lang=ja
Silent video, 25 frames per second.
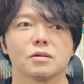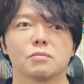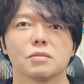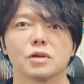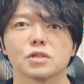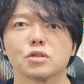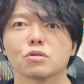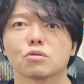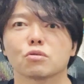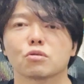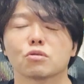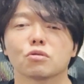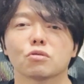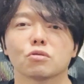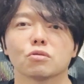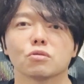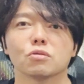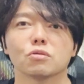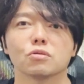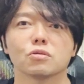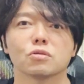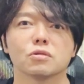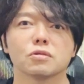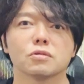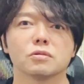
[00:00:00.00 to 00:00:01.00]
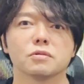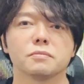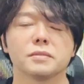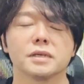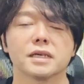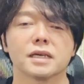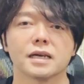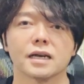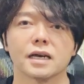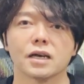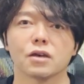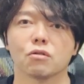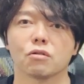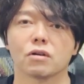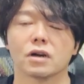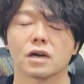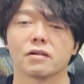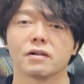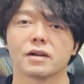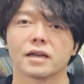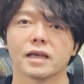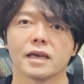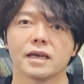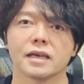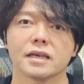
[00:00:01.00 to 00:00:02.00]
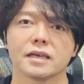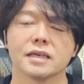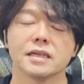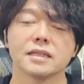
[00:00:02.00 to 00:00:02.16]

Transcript: まあ、ちょっとこの3日4日はね、